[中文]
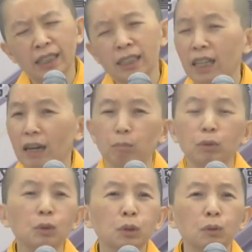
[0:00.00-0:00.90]
想
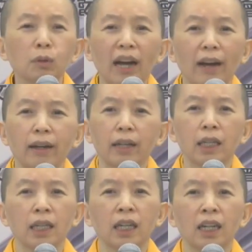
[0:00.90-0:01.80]
不出来，
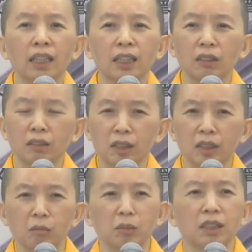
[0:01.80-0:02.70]
到底
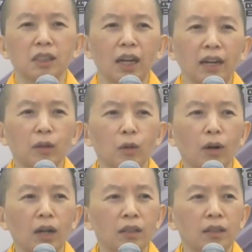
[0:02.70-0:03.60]
什么是蓝
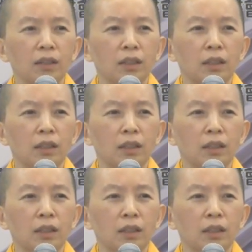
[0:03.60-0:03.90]
光？